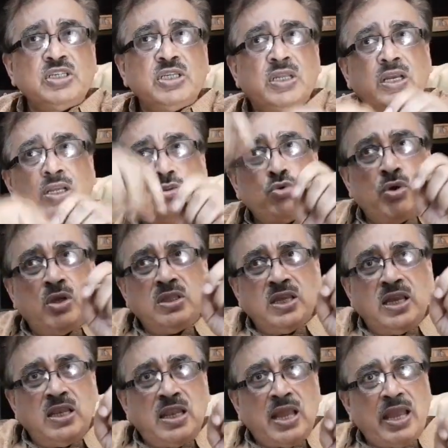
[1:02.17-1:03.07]
সেটা কিন্তু ওখান
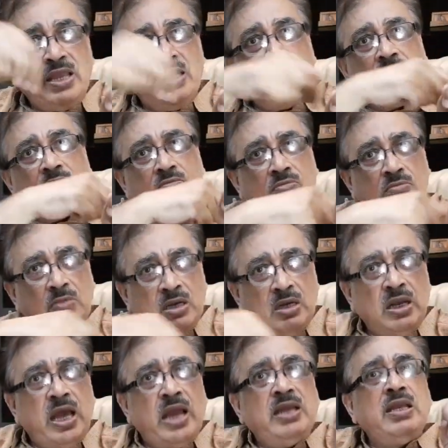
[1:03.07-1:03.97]
থেকে লাইন
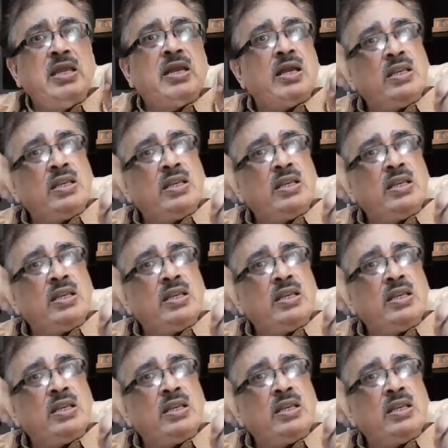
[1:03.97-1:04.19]
লাইনে